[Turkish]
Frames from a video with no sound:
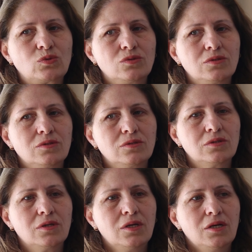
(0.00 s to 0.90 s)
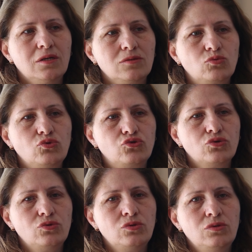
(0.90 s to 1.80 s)
e,
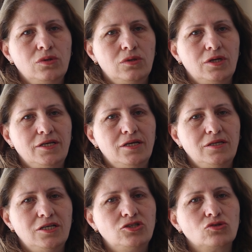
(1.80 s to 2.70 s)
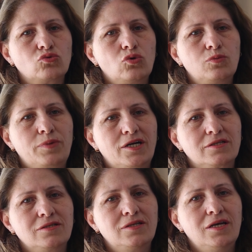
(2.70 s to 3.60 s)
gücünün Yeşil Sol
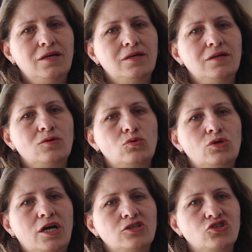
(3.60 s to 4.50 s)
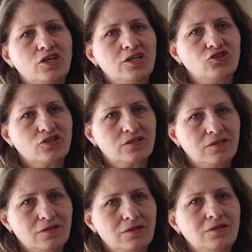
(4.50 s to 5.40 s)
Parti'de o açığa
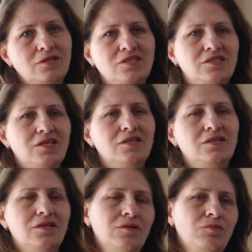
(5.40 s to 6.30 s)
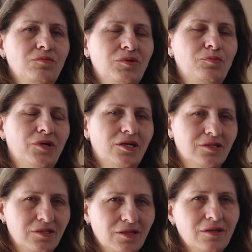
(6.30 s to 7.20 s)
çıktığını hissettiğim bir
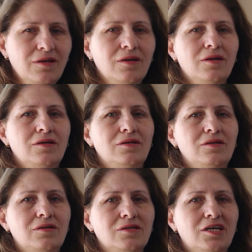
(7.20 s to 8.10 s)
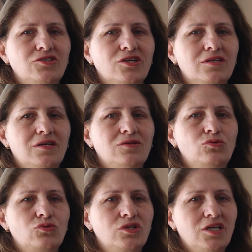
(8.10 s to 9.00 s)
parti. Gerçekten
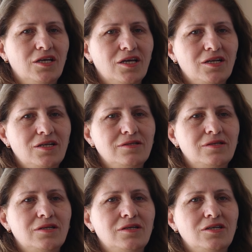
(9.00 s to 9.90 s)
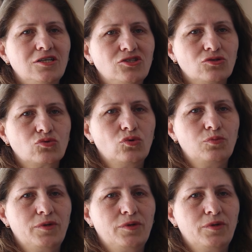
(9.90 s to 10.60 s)
Türkiye genelinde de Yeşil Sol